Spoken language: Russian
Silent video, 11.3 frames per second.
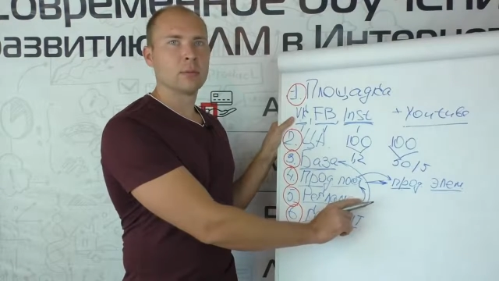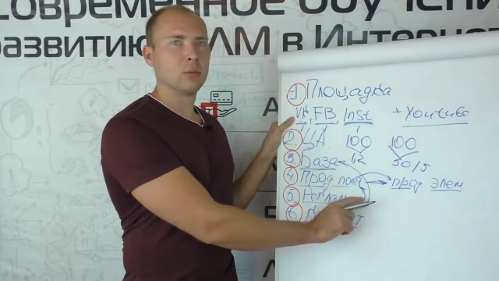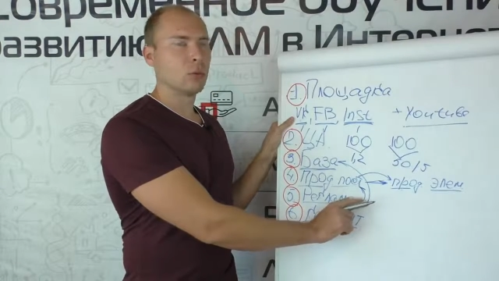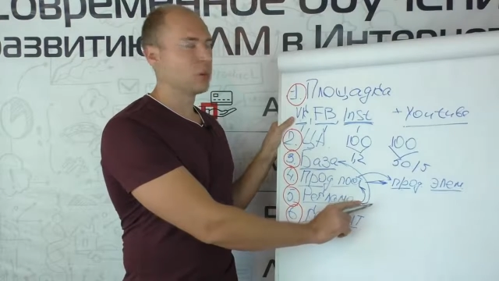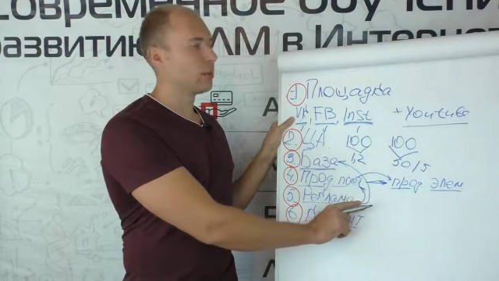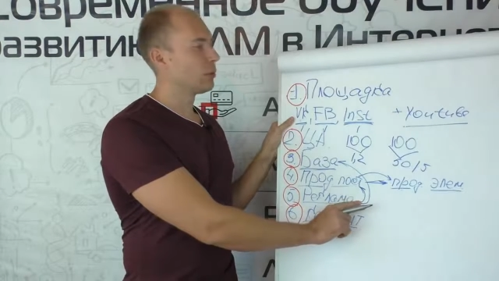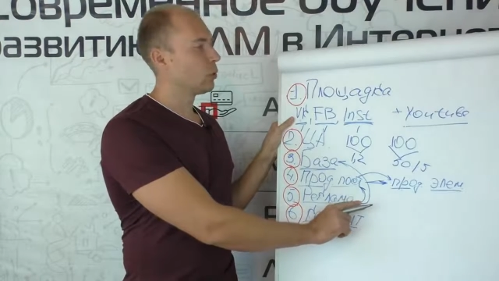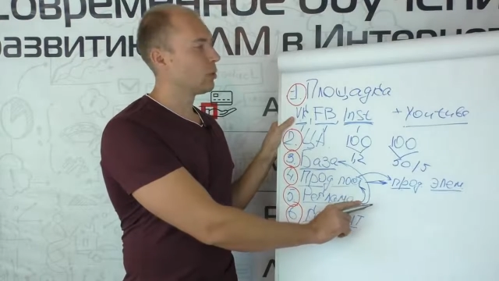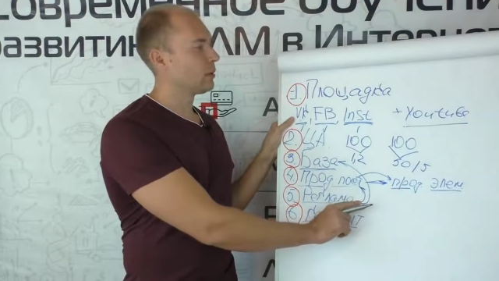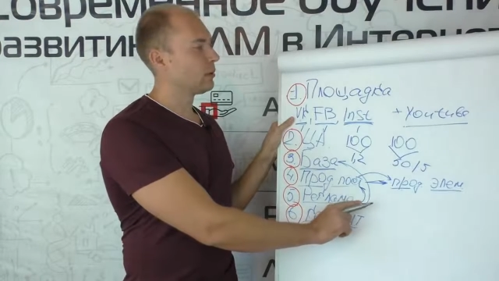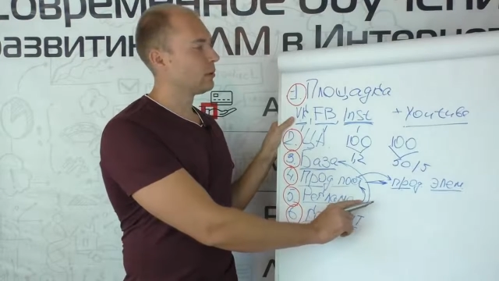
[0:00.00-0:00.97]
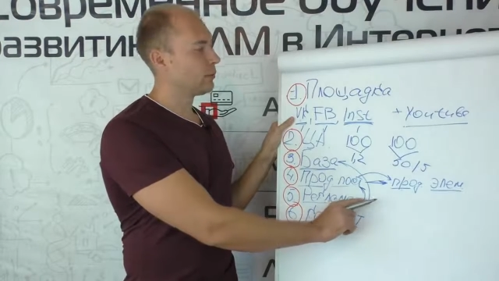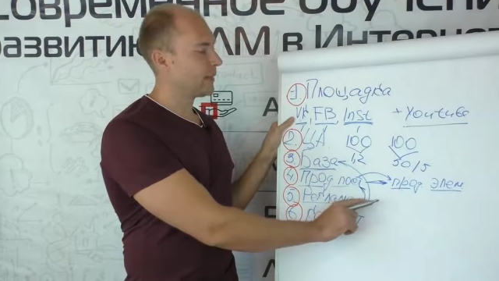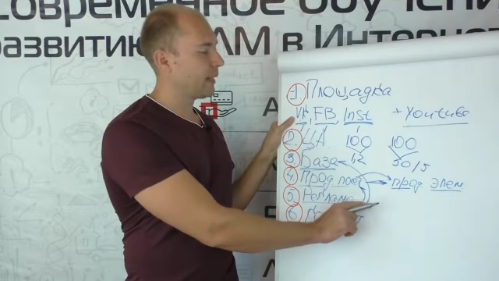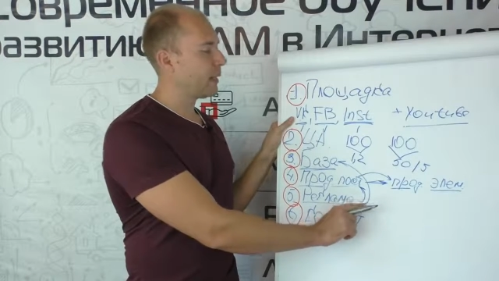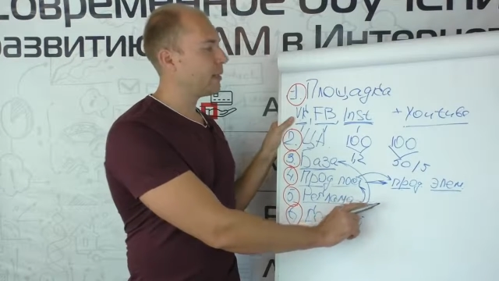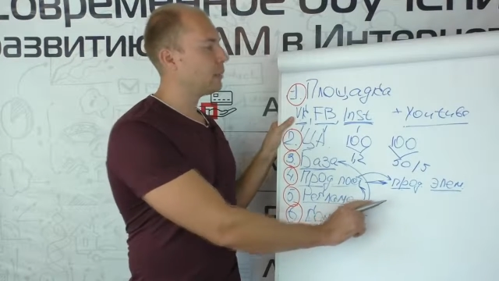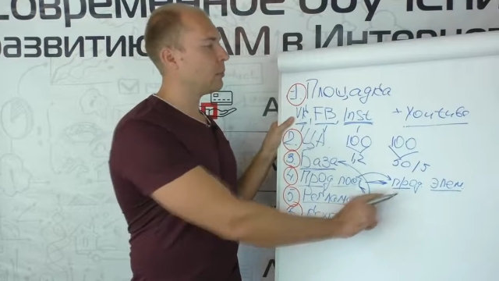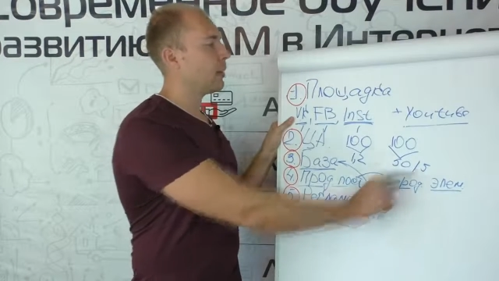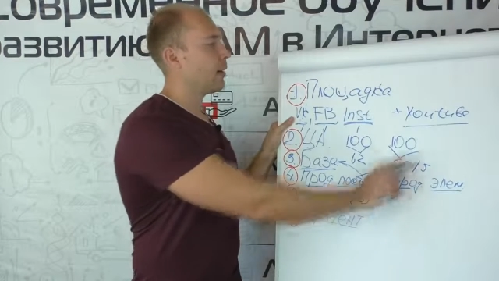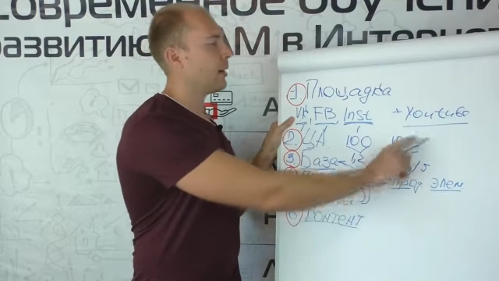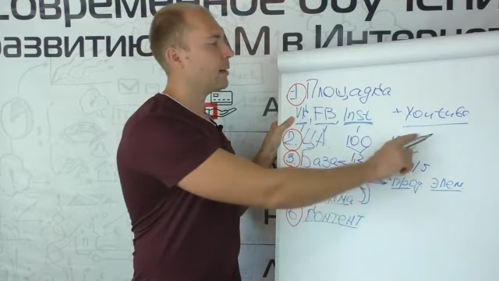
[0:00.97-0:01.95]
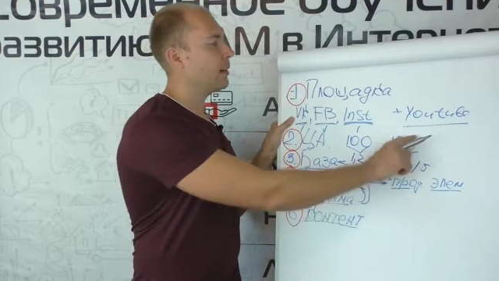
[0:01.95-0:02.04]
Вот. То есть э, в среднем
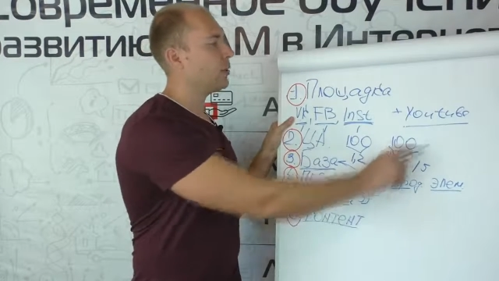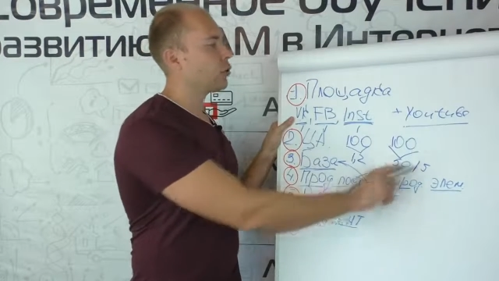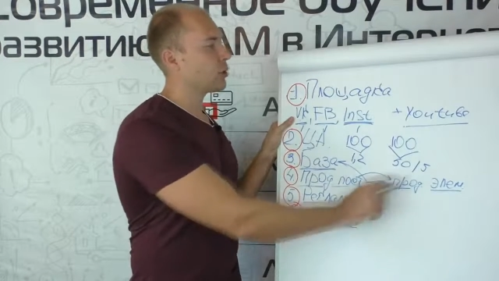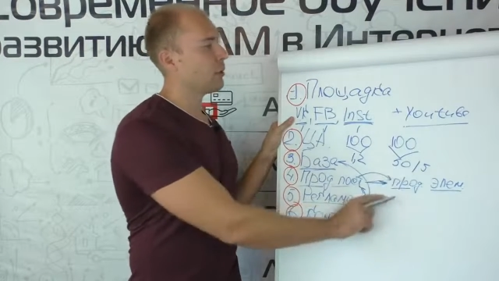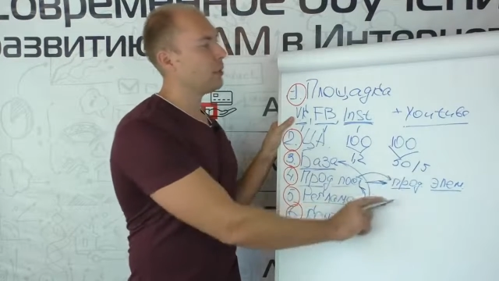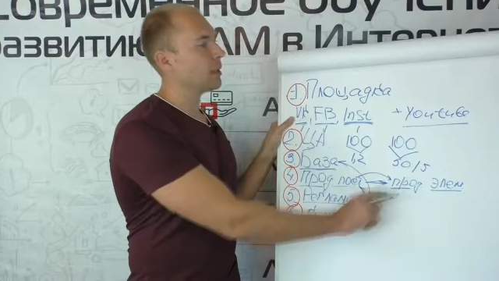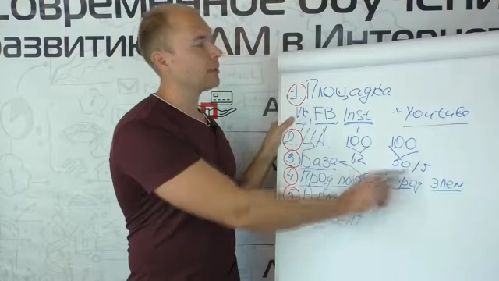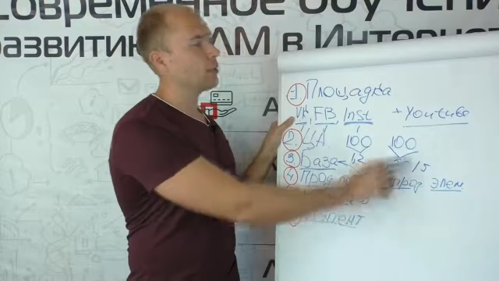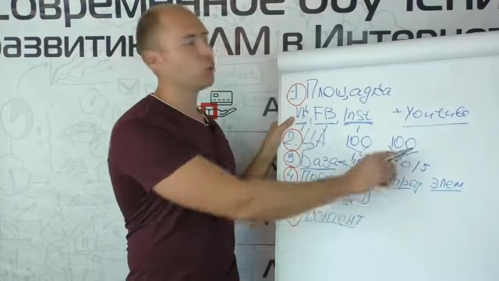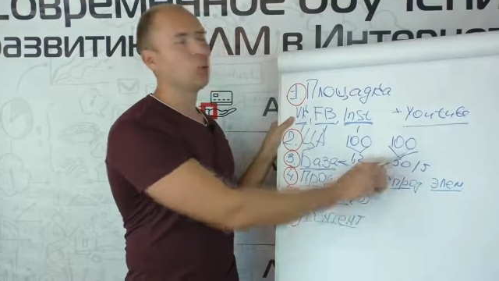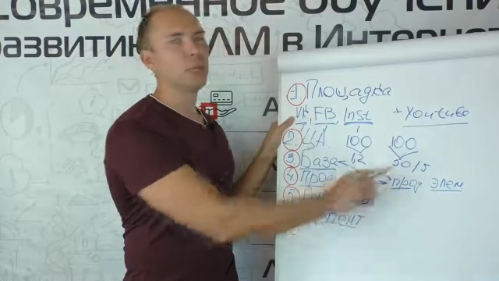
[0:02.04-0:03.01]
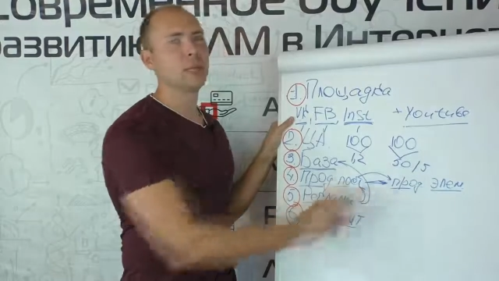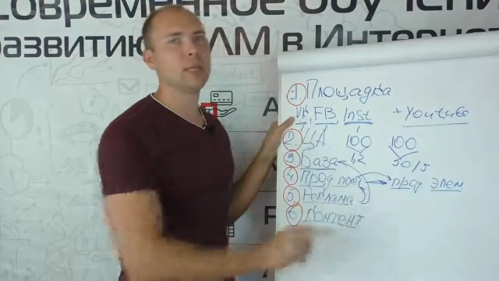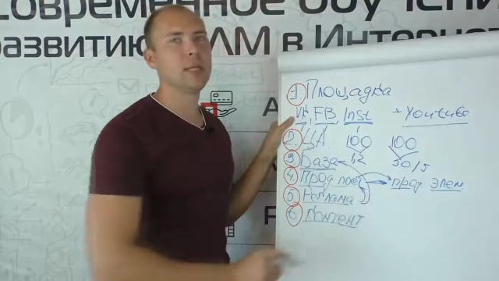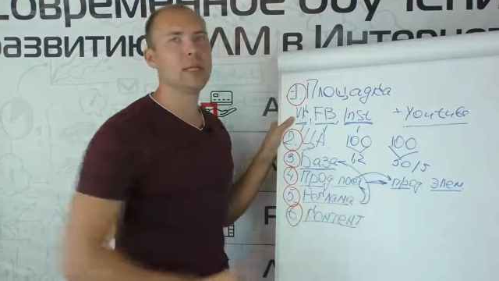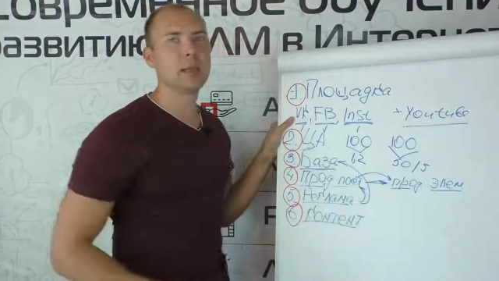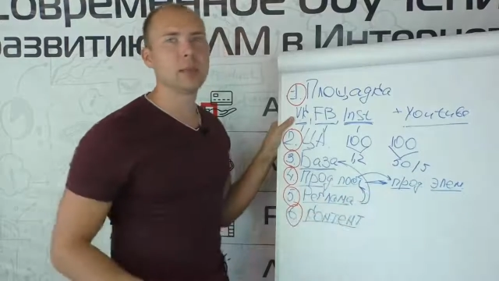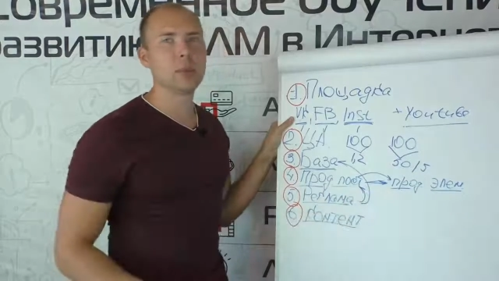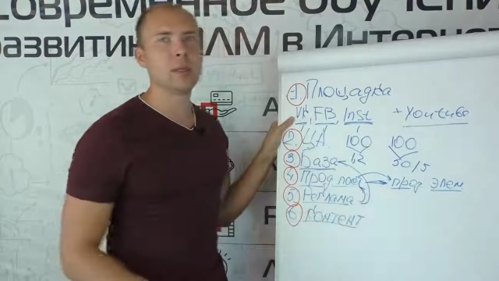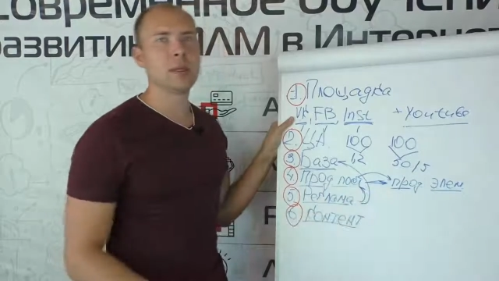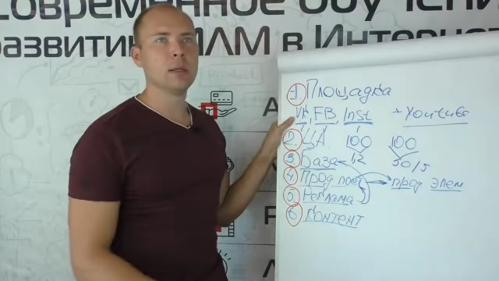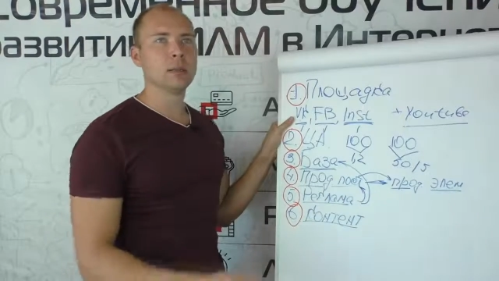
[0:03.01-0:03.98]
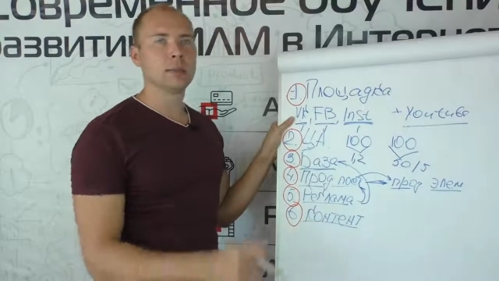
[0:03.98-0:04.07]
один человек с Ютуба в день ко
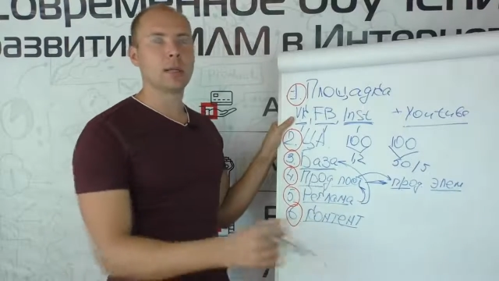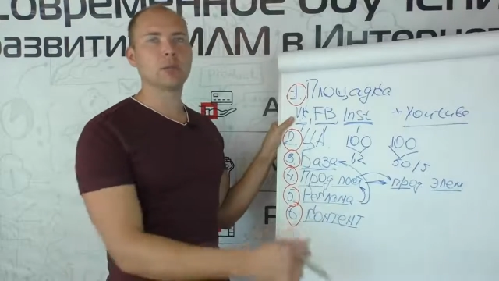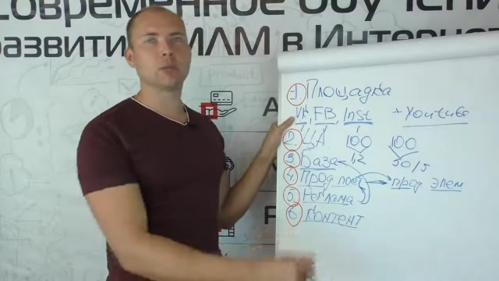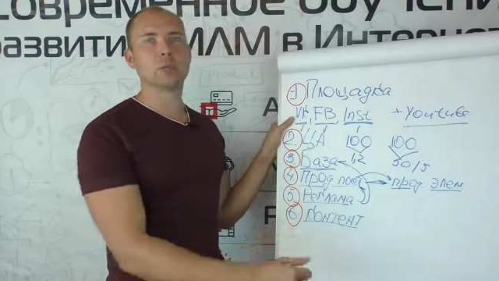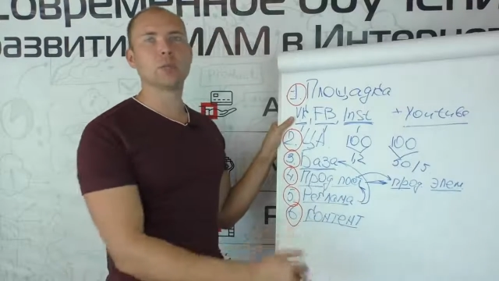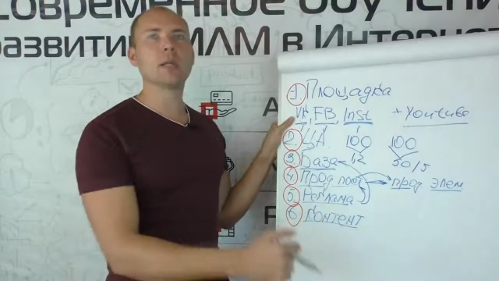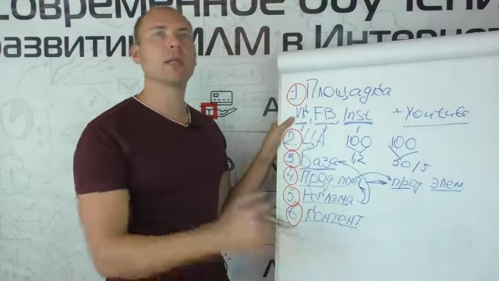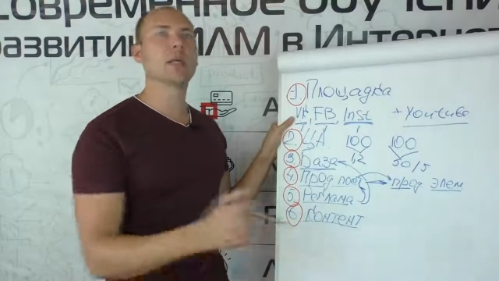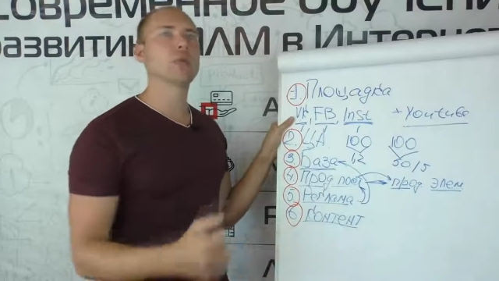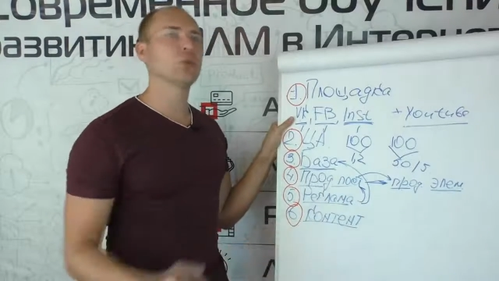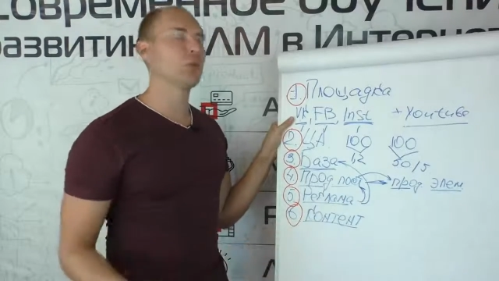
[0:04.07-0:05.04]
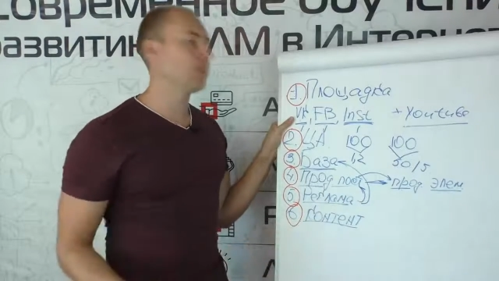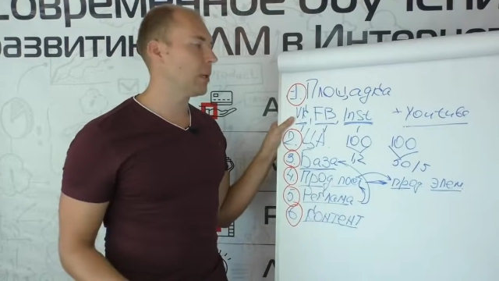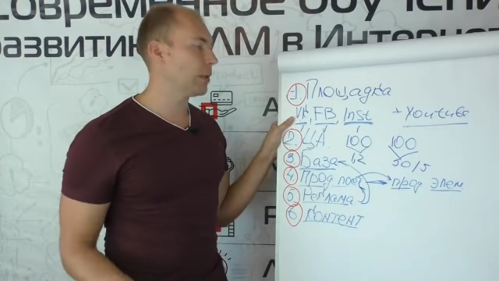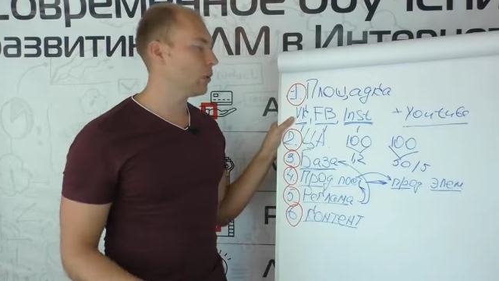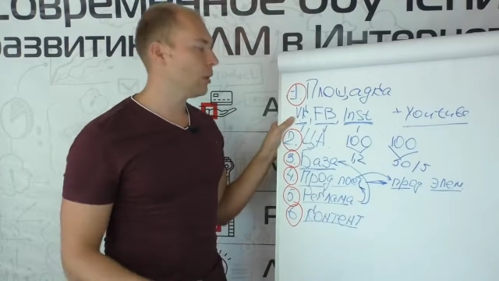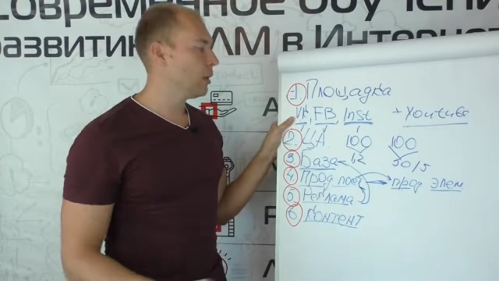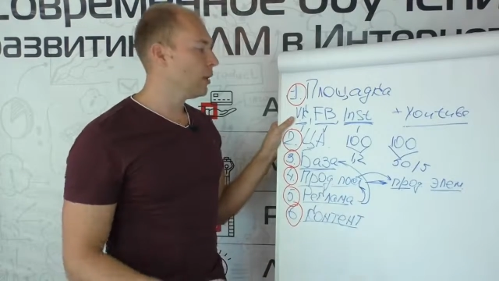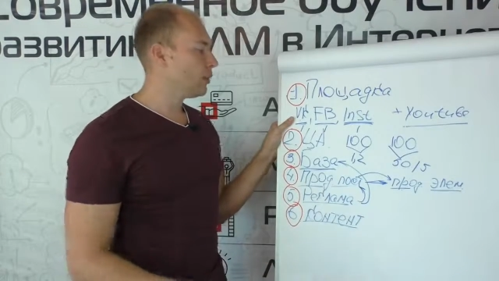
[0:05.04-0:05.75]
мне сразу писал, я хочу в команду.